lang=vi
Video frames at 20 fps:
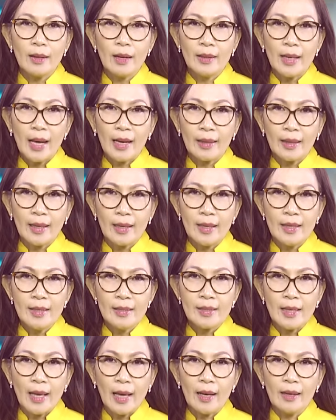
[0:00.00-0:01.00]
Đơn đăng
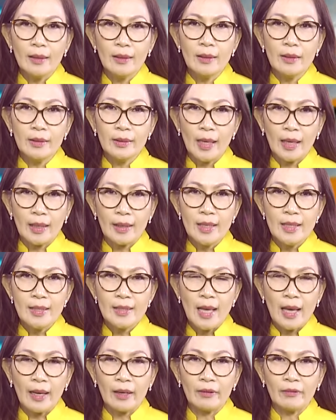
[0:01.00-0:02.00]
ký sẽ ngưng nhận
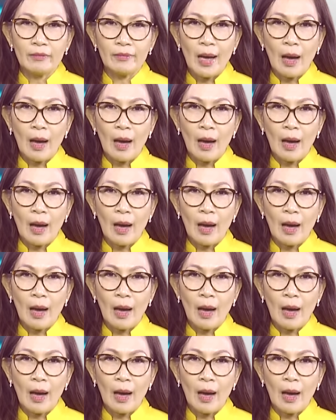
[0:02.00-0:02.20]
ghi danh